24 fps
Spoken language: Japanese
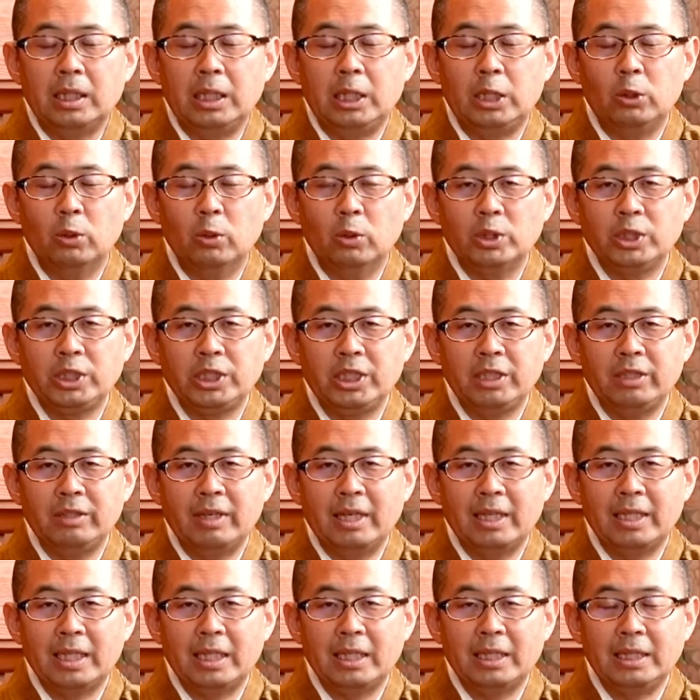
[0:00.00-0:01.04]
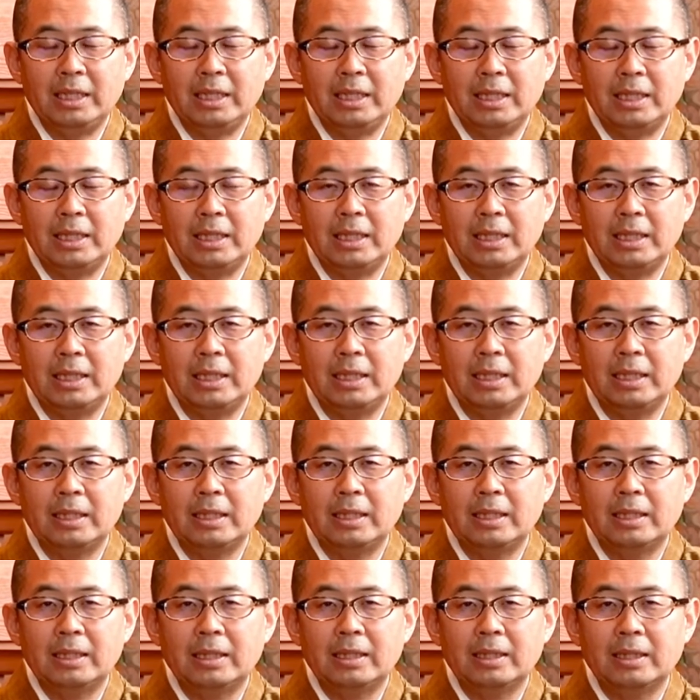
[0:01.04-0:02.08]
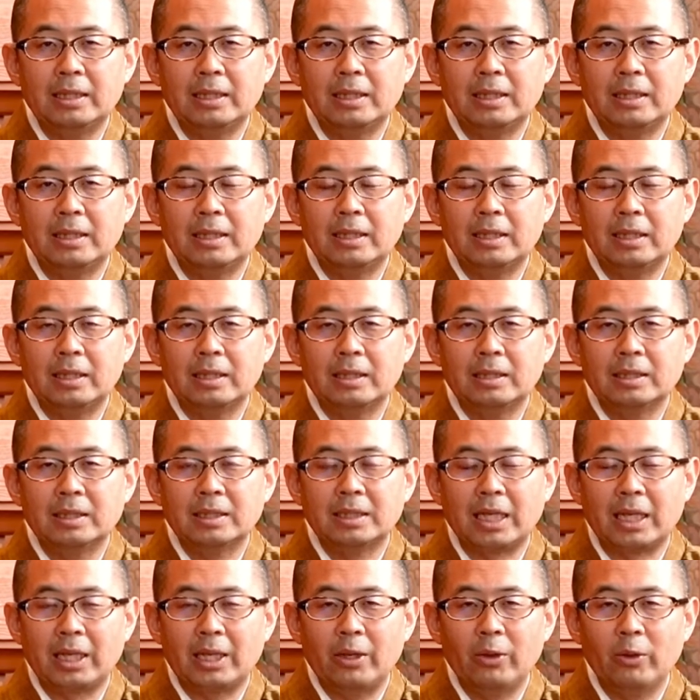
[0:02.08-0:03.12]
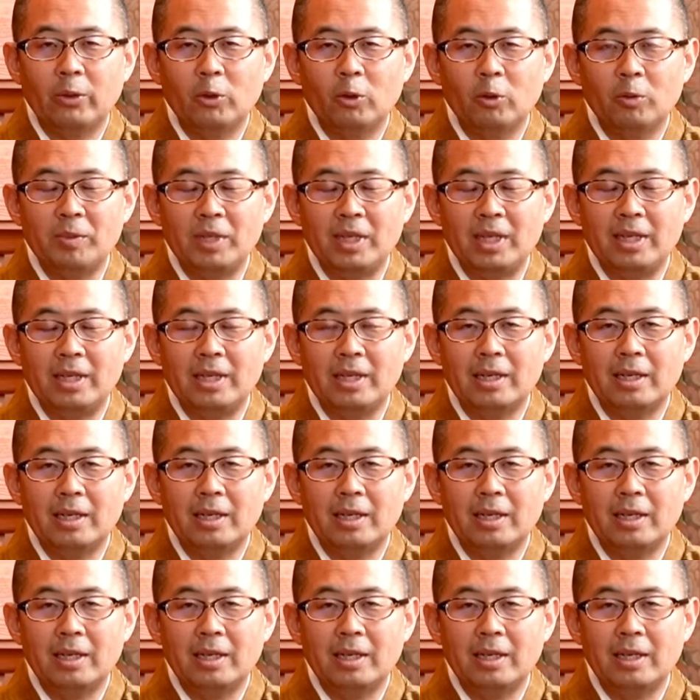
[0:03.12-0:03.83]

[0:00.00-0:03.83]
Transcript: 移動している間に酒を飲み